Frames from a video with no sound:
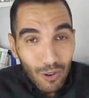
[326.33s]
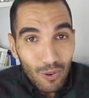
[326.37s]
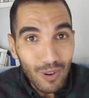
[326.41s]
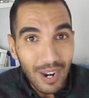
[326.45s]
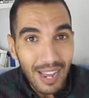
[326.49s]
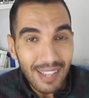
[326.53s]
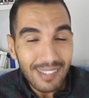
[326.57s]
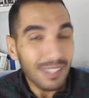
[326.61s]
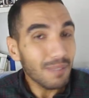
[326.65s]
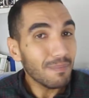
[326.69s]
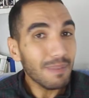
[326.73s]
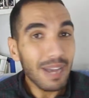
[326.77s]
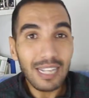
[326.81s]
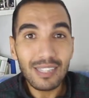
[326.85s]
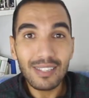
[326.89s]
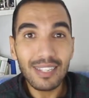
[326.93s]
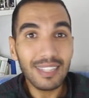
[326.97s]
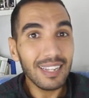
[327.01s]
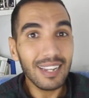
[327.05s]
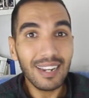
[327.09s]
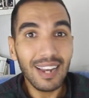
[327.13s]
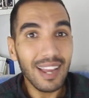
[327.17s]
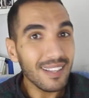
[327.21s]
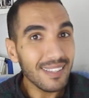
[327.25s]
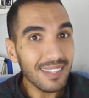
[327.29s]
خلاصه ما
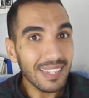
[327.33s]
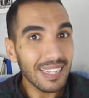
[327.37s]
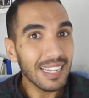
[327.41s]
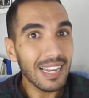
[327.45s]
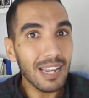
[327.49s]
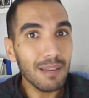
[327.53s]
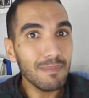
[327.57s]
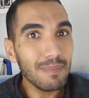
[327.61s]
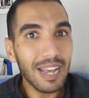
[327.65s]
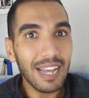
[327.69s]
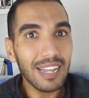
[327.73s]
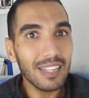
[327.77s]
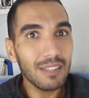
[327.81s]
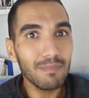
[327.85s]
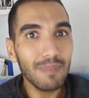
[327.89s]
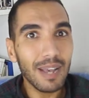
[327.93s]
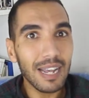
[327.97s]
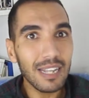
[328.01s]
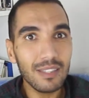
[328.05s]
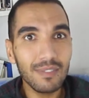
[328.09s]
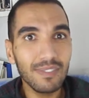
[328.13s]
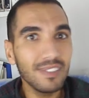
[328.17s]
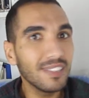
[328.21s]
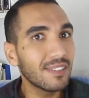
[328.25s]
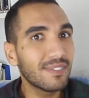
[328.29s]
هذيك الاسئله ما
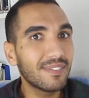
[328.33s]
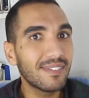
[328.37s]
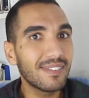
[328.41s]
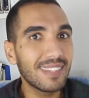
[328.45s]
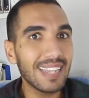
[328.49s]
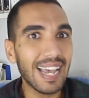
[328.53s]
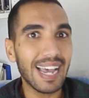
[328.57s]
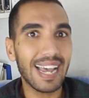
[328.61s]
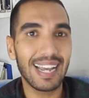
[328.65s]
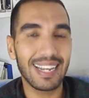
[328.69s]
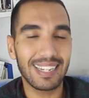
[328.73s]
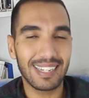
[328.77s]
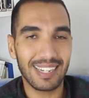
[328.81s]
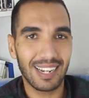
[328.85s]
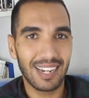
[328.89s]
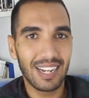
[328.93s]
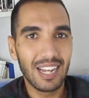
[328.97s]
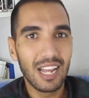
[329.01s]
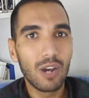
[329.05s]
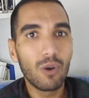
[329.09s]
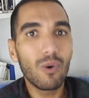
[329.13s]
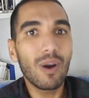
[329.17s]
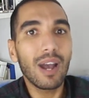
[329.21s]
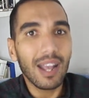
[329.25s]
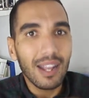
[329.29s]
غتفيد حتى حاجه
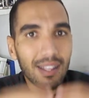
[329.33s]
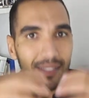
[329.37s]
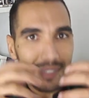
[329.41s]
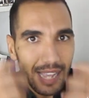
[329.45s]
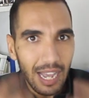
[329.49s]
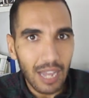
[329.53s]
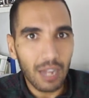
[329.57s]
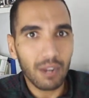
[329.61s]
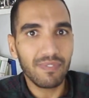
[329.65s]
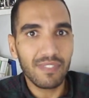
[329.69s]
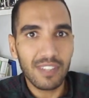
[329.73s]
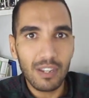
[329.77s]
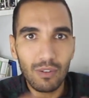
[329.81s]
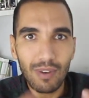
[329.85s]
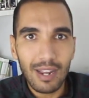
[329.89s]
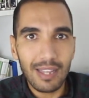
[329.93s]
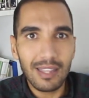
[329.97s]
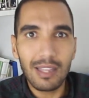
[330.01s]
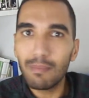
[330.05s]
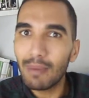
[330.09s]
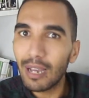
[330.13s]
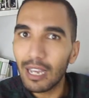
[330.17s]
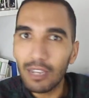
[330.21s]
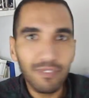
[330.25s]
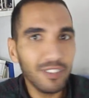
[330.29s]
واخا انت عرفتي ولا
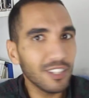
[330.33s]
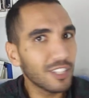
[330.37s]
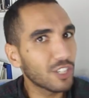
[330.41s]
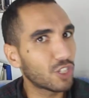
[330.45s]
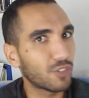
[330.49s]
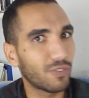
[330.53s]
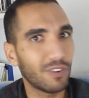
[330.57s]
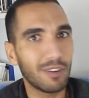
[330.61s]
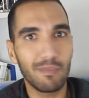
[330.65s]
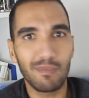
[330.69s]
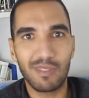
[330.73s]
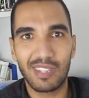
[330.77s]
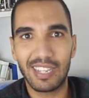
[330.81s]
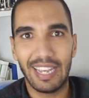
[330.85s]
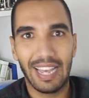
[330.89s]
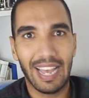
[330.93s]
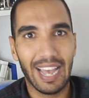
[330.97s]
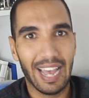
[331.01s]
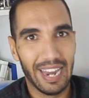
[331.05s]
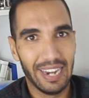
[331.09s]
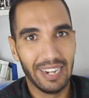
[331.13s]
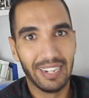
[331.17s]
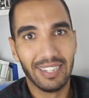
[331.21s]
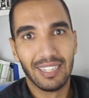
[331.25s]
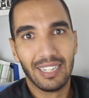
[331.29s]
هذا ما يفيدكش في
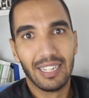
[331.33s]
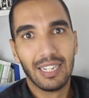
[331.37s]
الامتحان